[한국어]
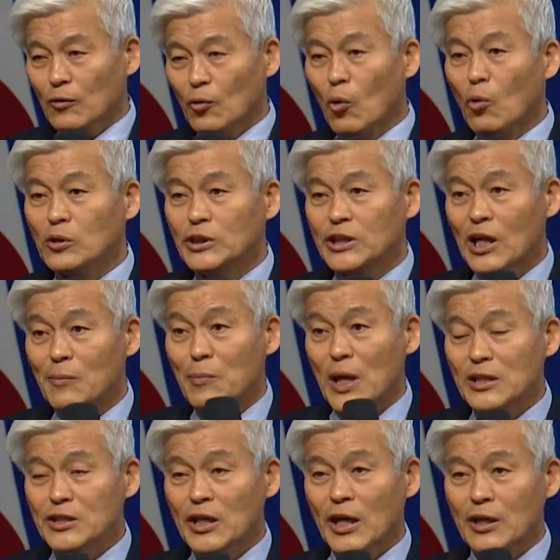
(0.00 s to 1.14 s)
공자
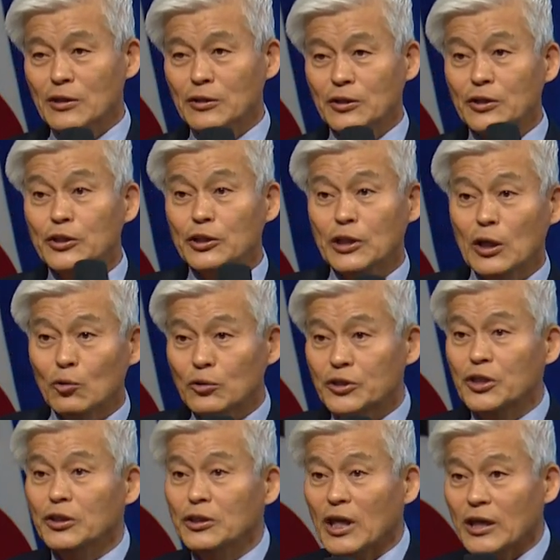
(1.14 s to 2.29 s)
맹자에는 그대로
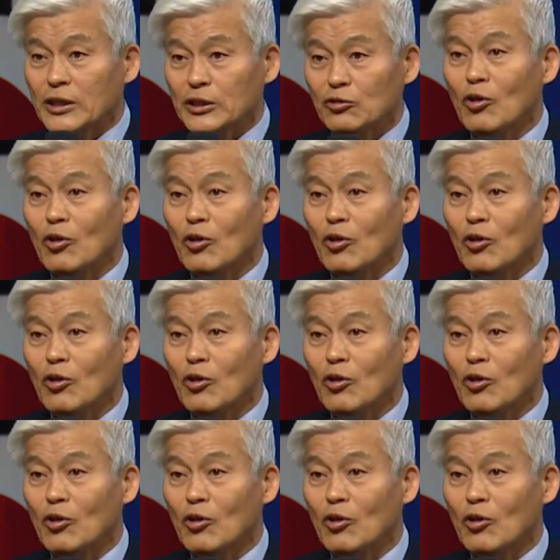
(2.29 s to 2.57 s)
전달이